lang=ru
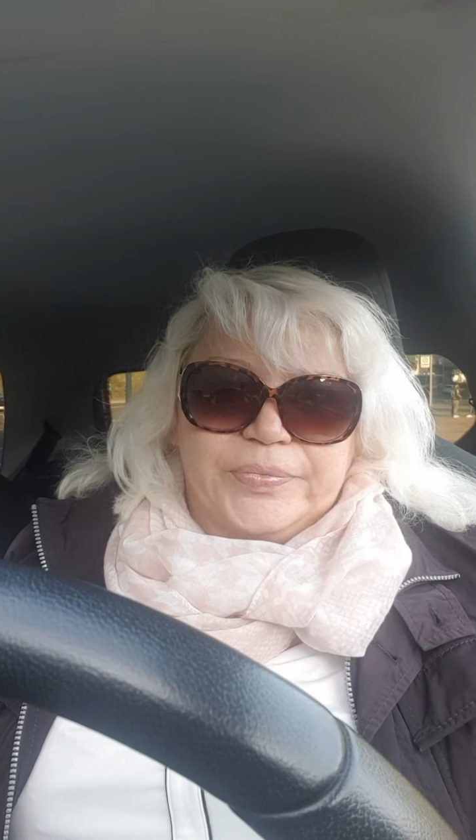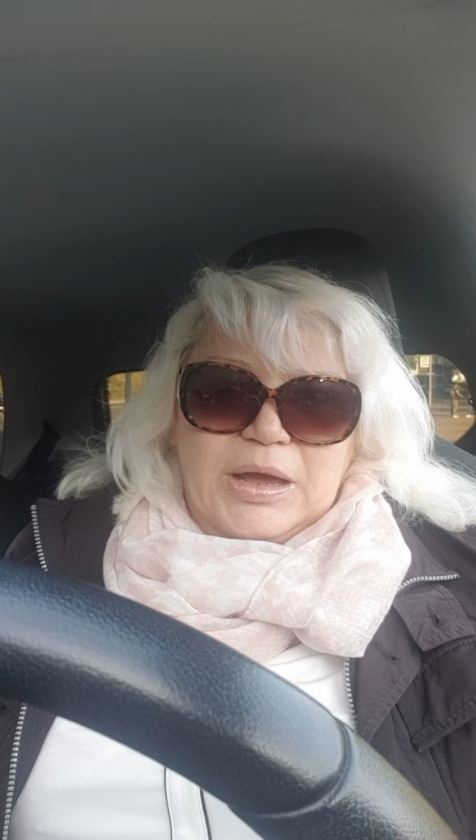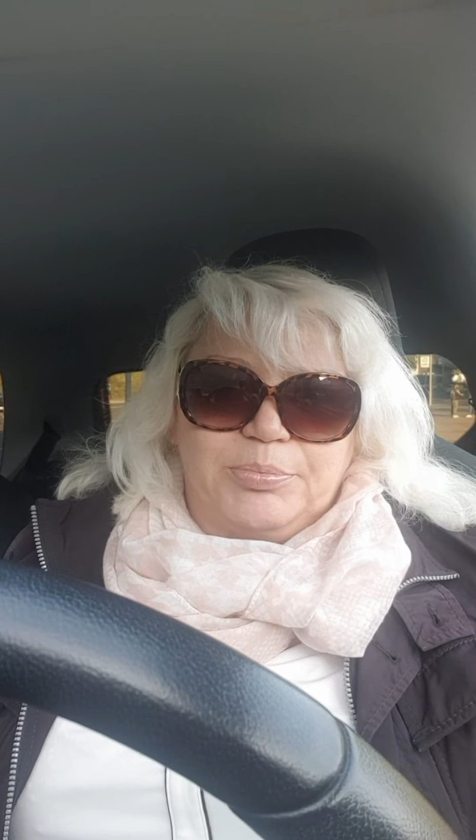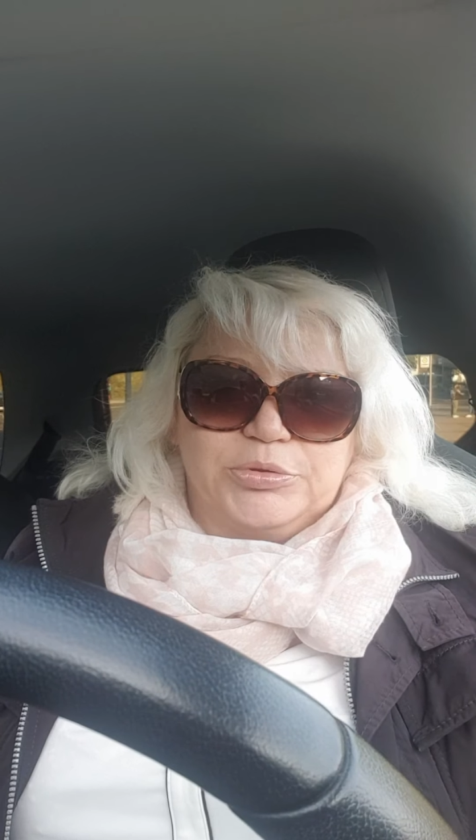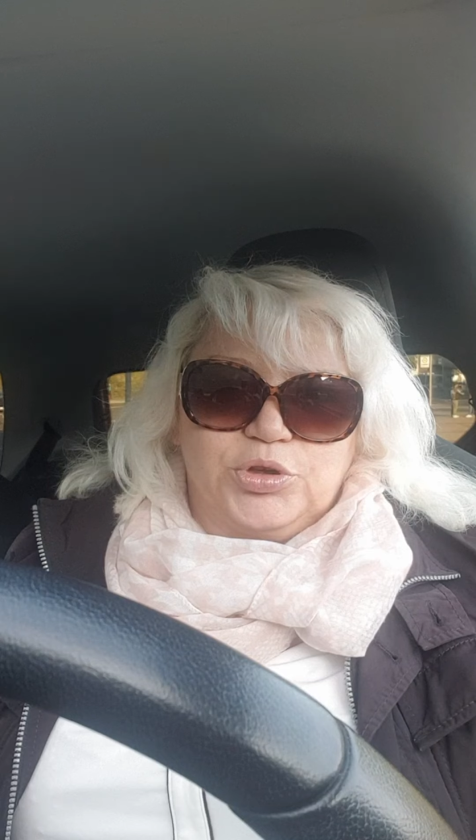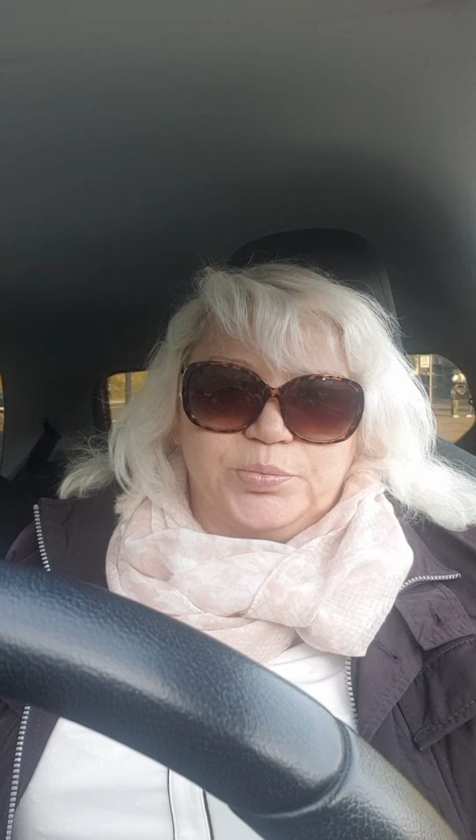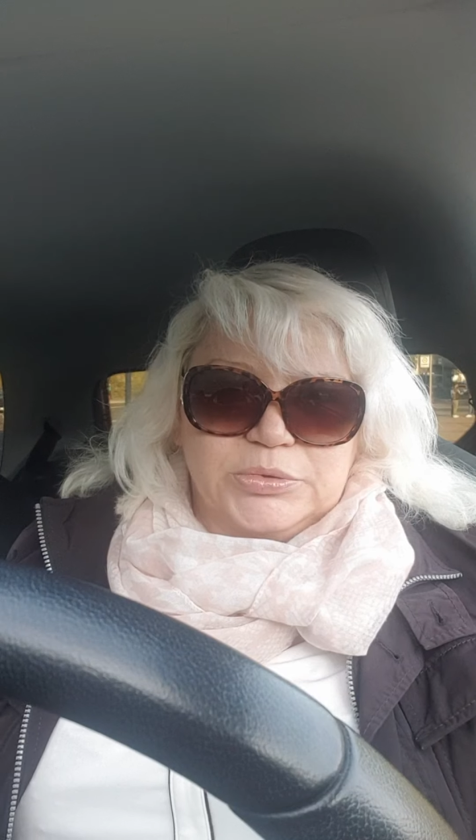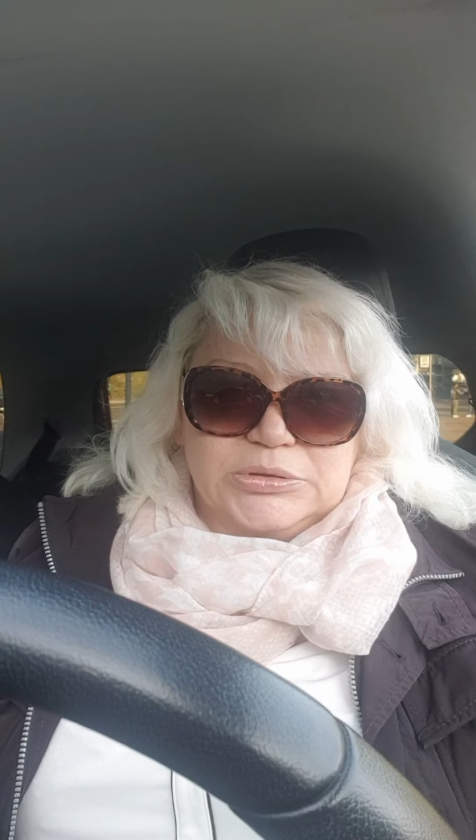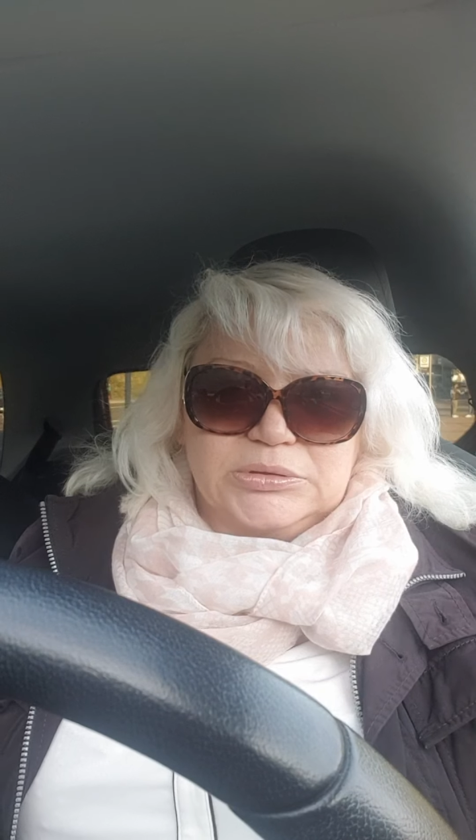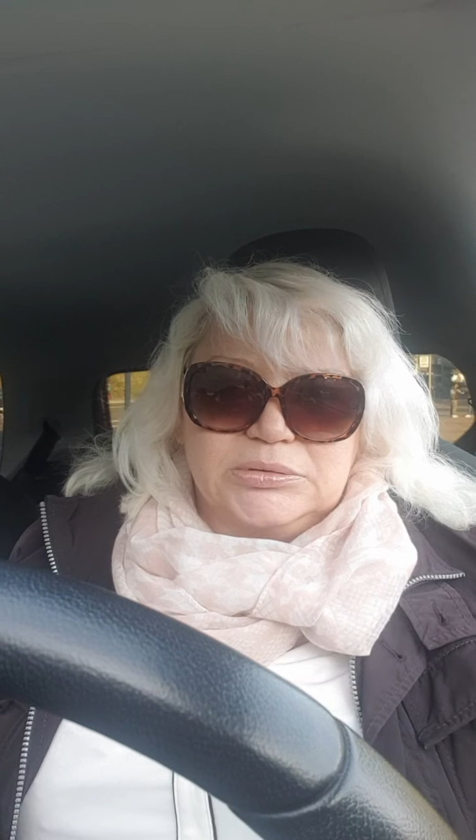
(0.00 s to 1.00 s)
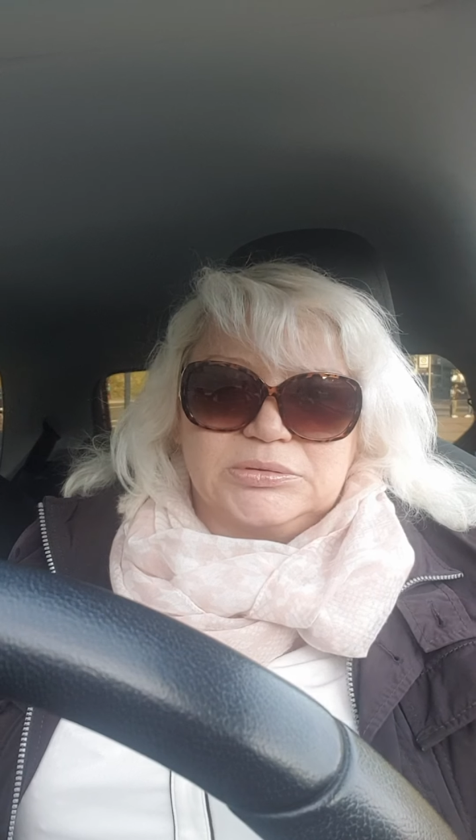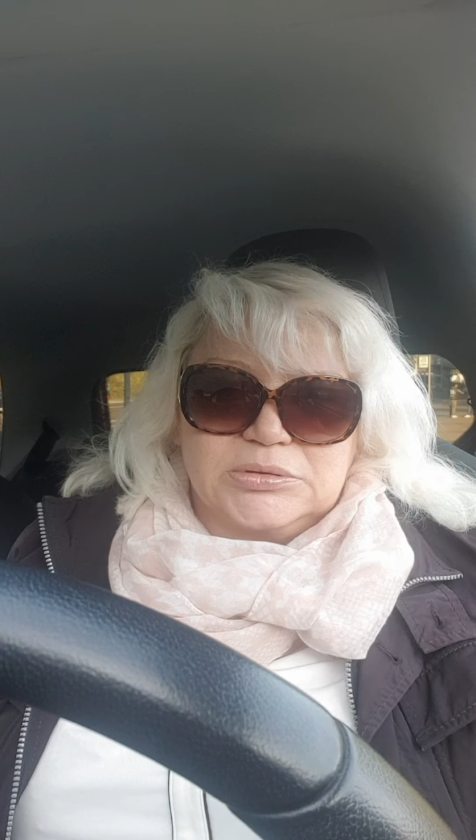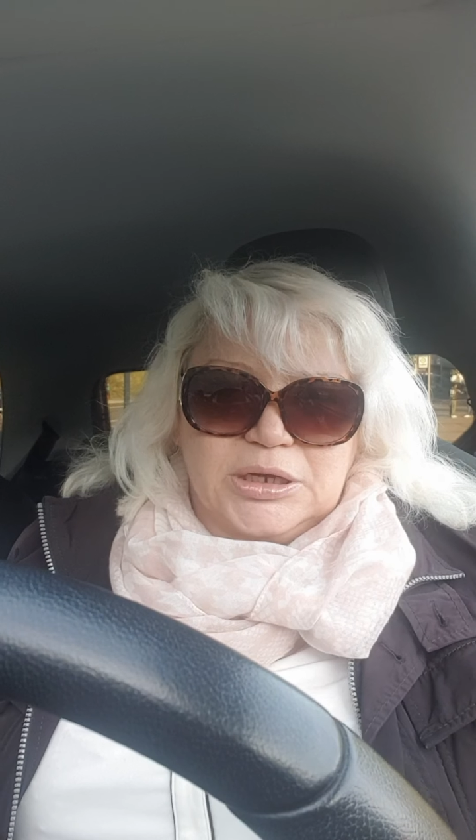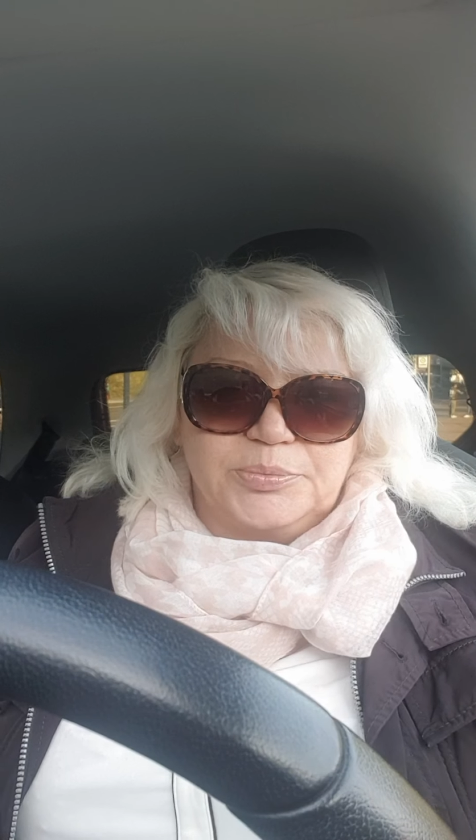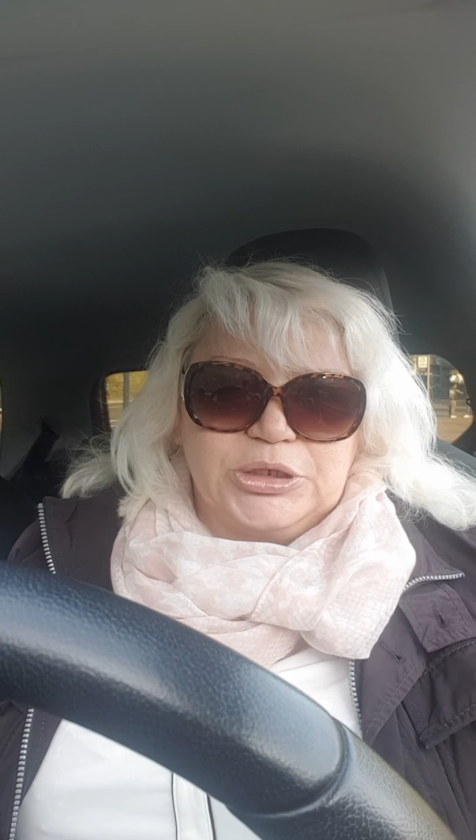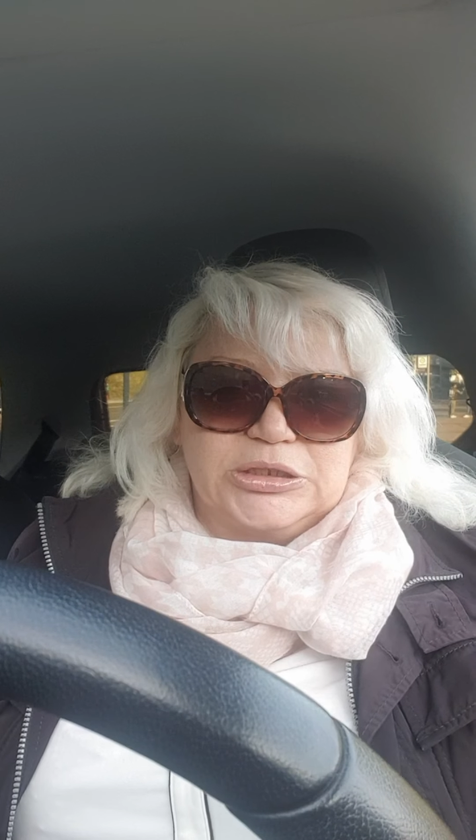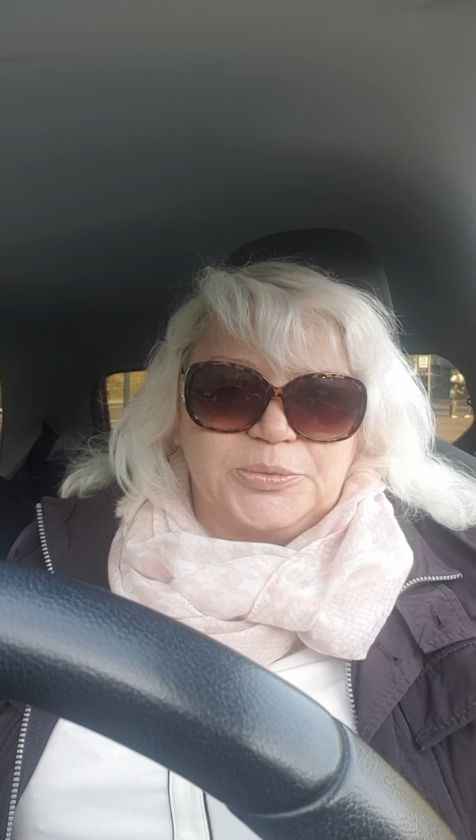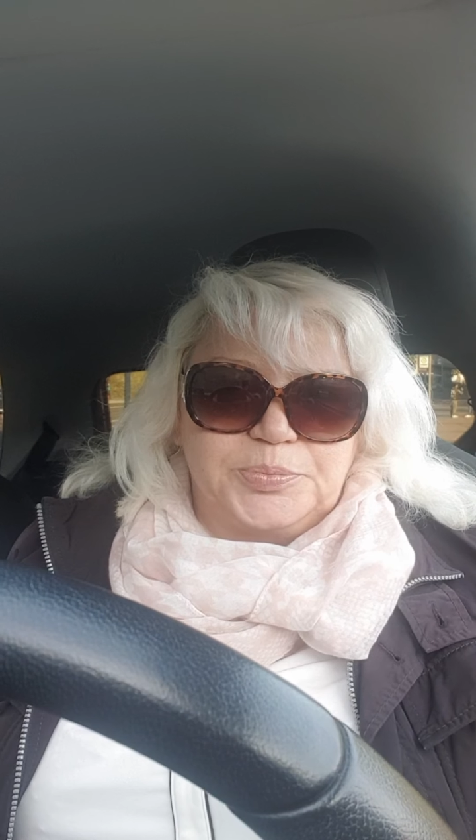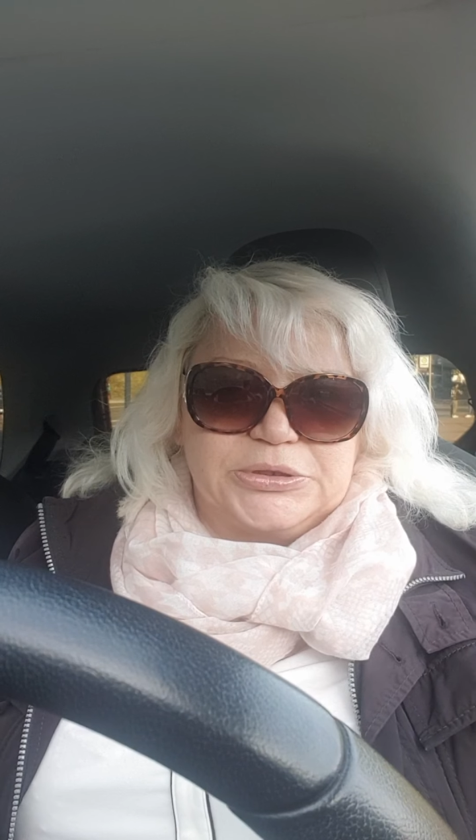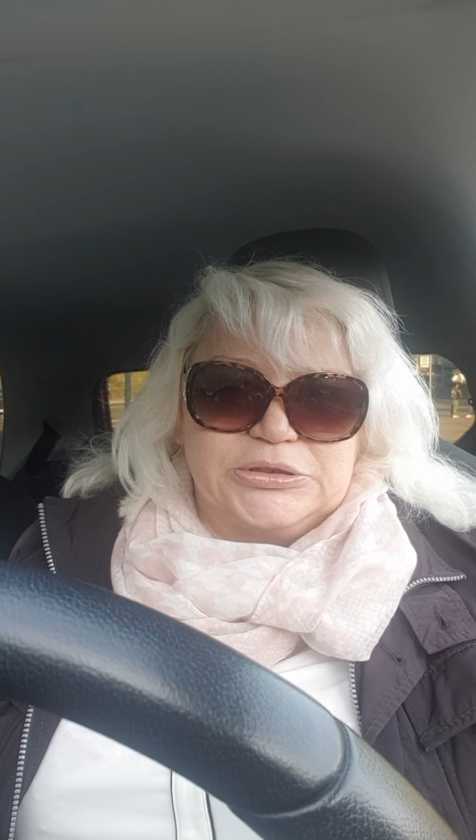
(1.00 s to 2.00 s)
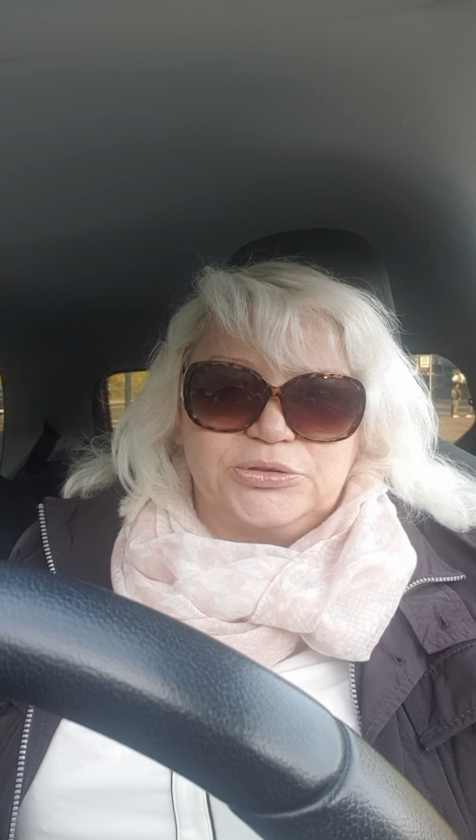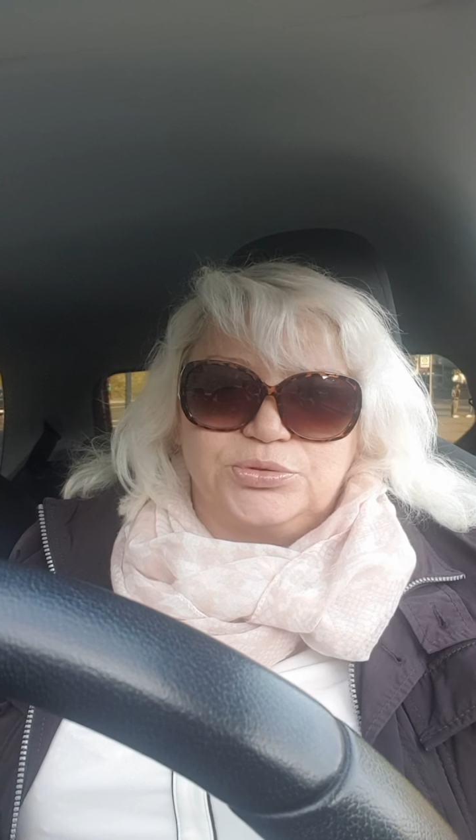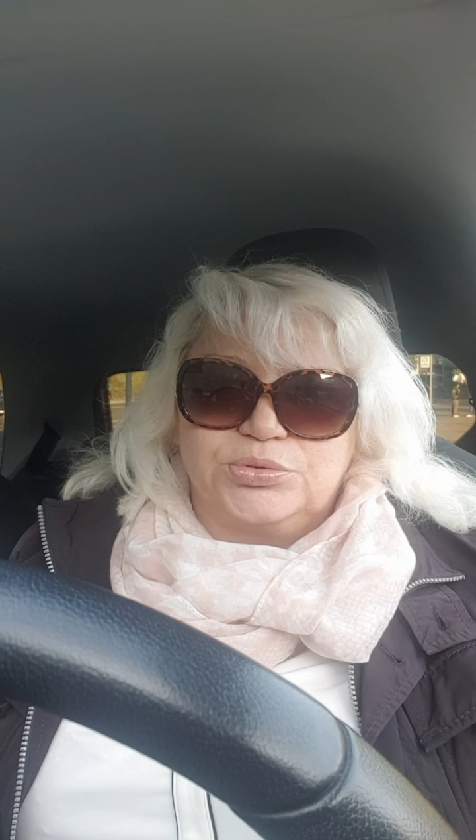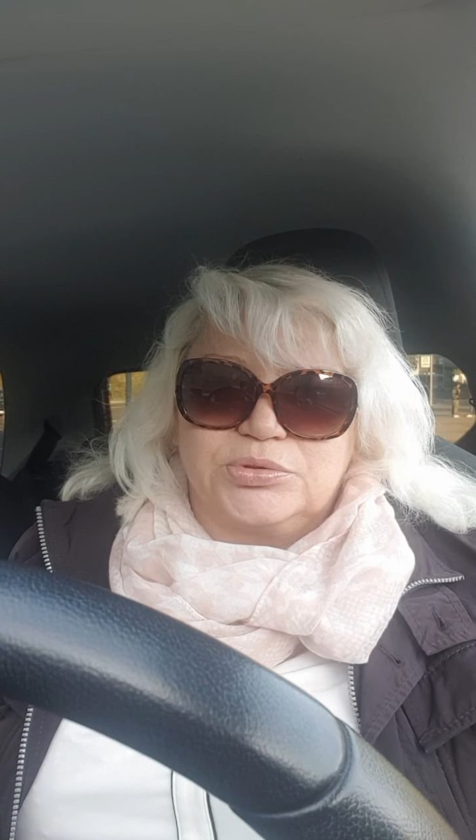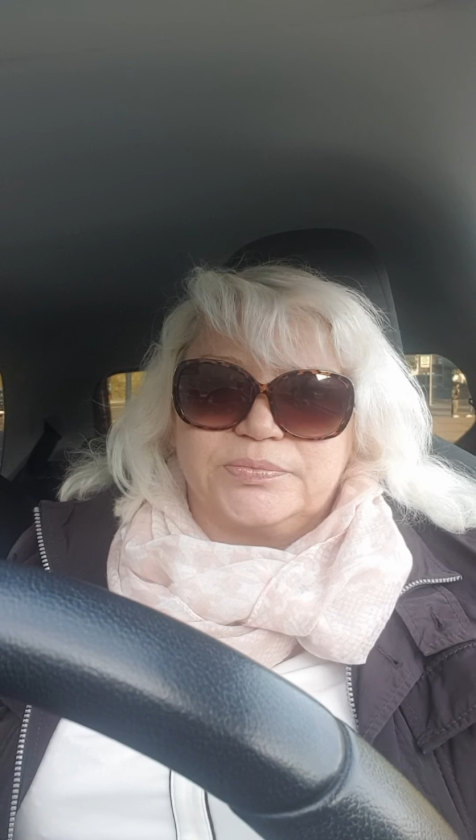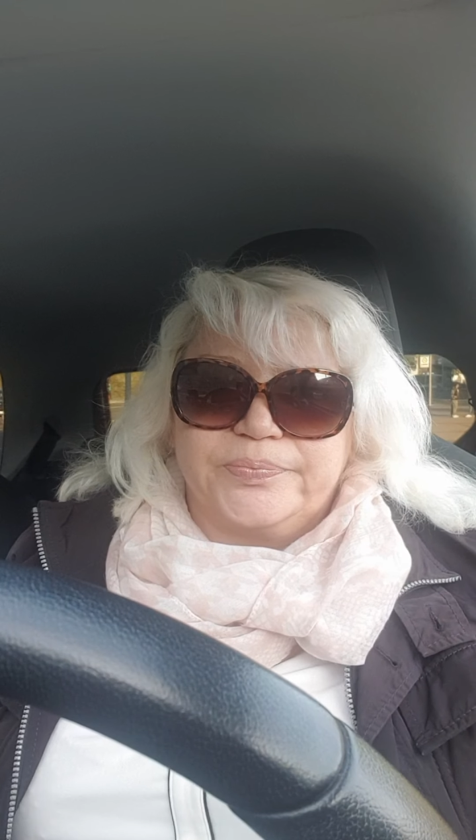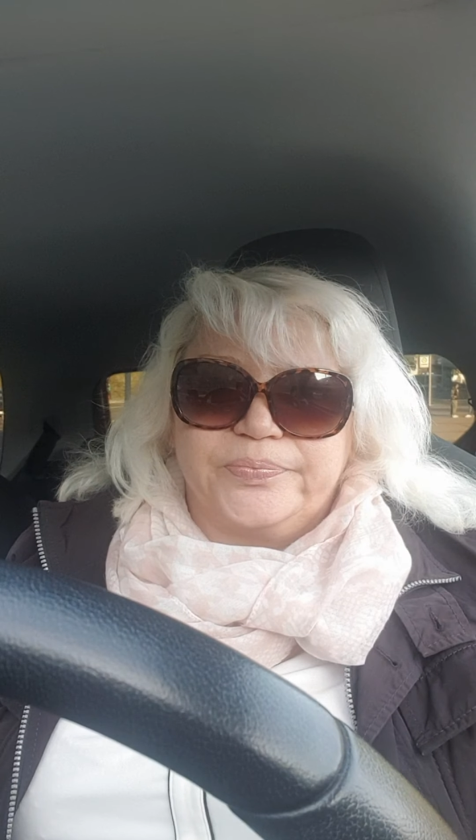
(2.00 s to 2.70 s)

а потом э, ко мне на педикюр.